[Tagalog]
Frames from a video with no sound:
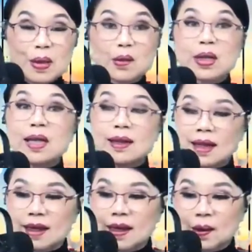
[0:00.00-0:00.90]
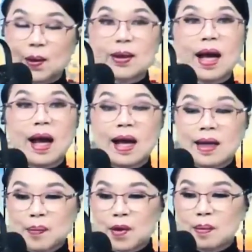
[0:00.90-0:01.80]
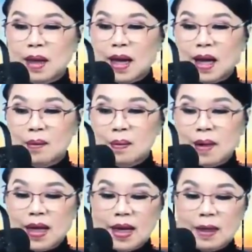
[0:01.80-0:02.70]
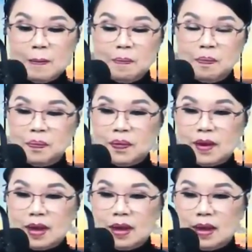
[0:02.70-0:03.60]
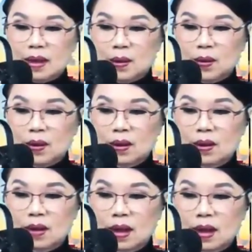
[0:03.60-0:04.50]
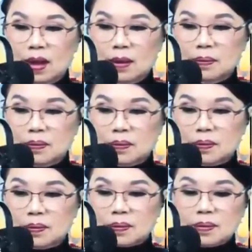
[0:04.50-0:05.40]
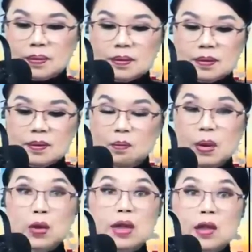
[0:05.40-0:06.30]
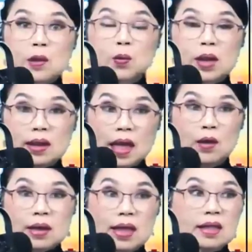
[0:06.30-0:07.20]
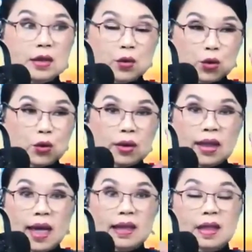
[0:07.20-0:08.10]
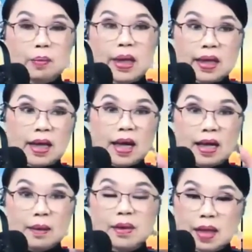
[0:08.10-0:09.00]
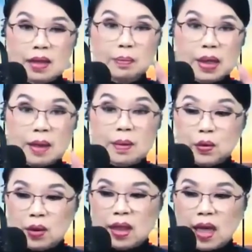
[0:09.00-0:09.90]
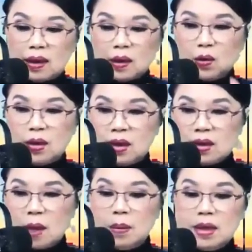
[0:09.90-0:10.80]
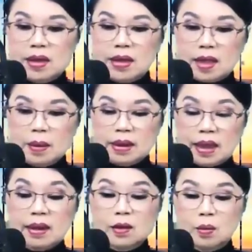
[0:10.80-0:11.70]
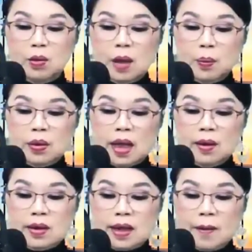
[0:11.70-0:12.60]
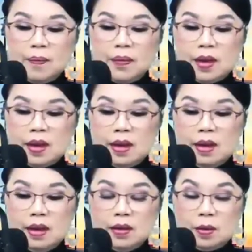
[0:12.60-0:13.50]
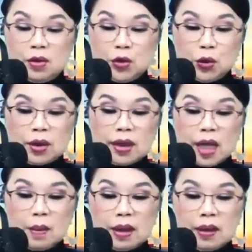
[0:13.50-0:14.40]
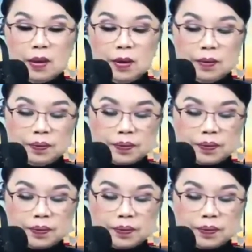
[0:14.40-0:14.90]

pero kinalkal ko, nahanap ko mga kababayan. Ito, ah, uh, pero dito muna tayo sa isa susundan natin para alam para masundan natin yung sinasabi ni General Bantag. Dito muna po tayo sa short lamang ito.